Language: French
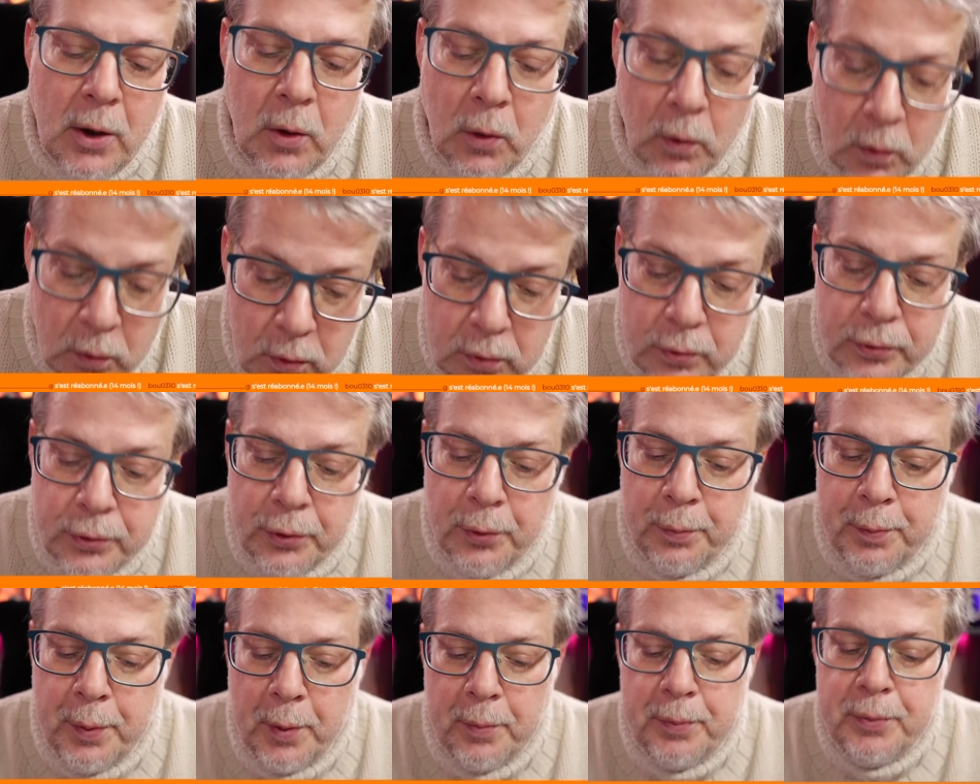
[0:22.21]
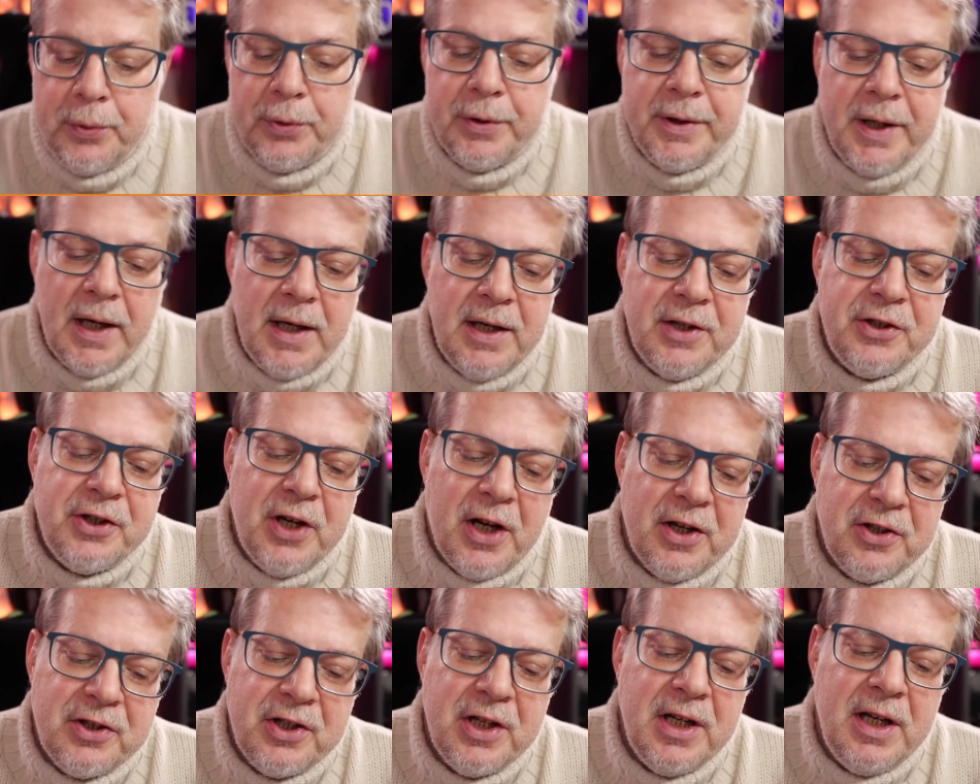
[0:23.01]
on ne peut plus
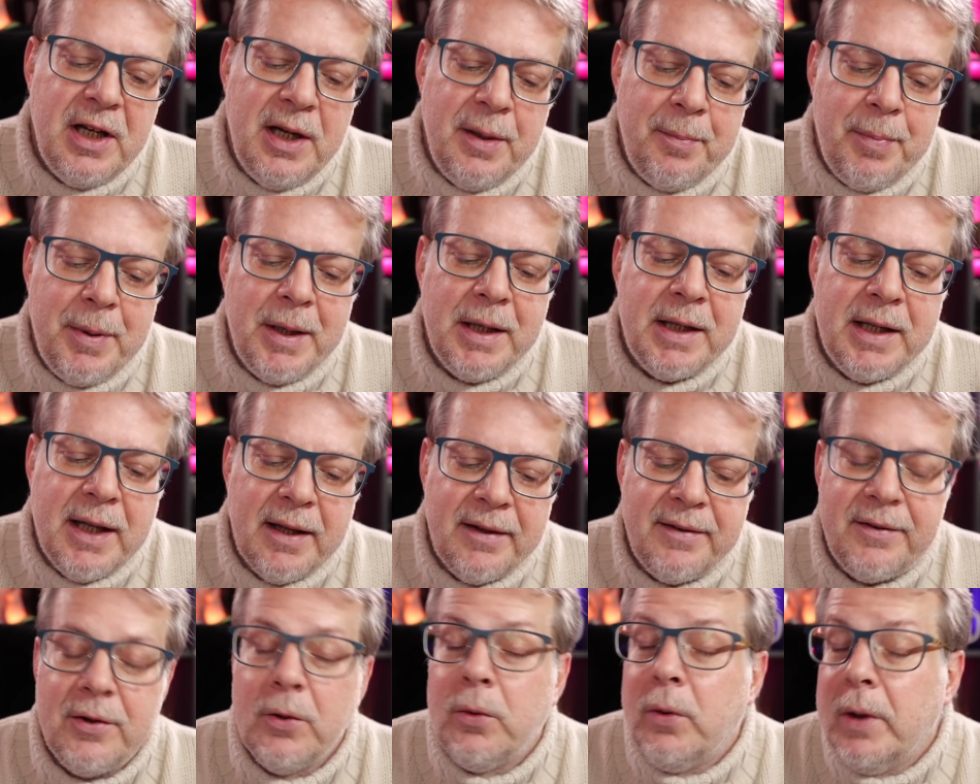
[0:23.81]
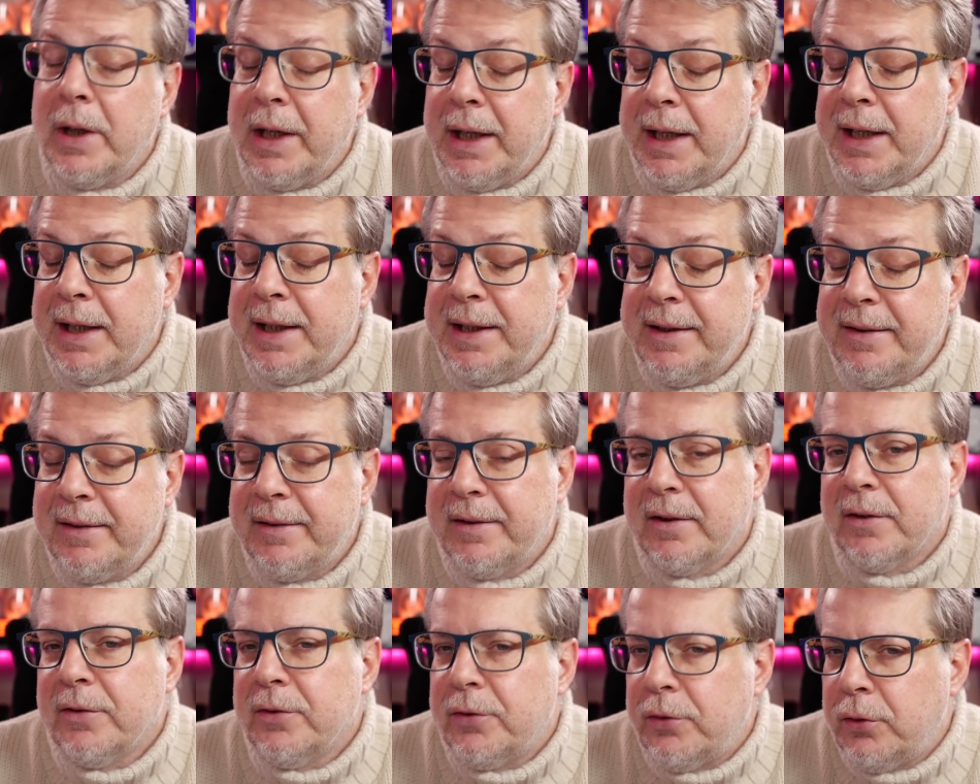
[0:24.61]
télécharger l'application
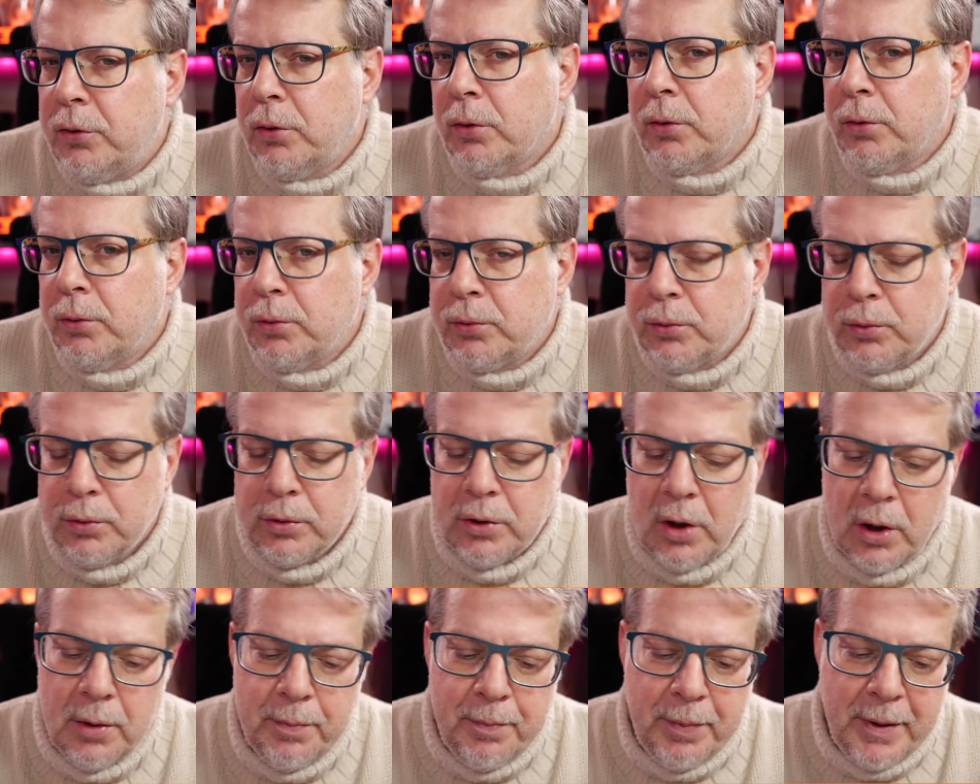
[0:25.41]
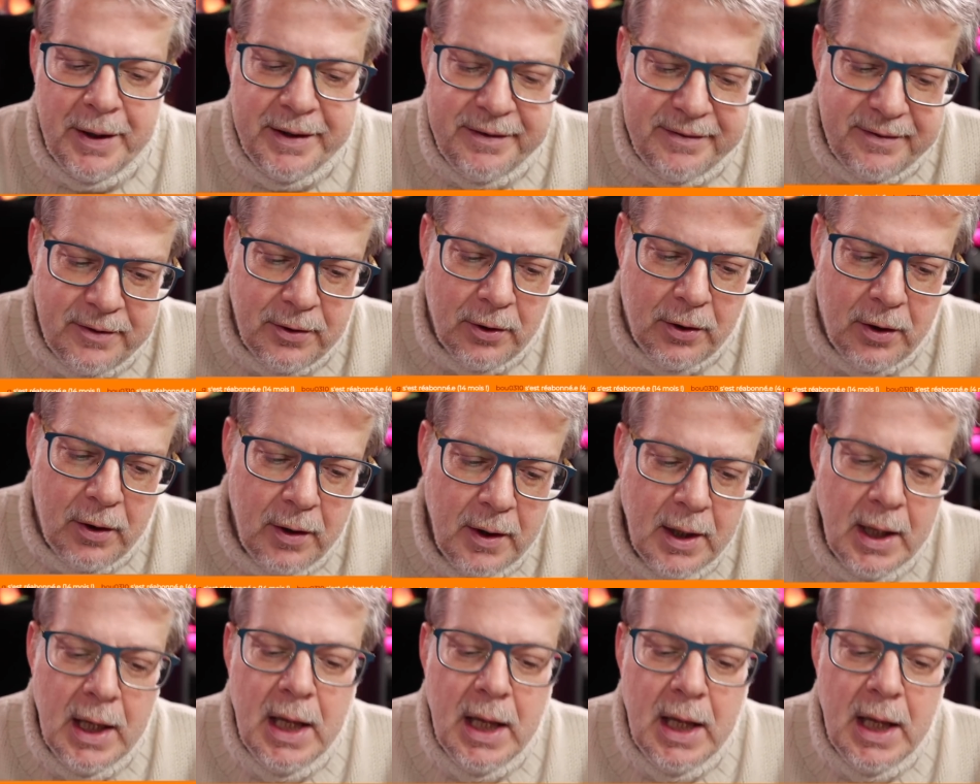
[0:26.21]
Elise sur le Google Play Store.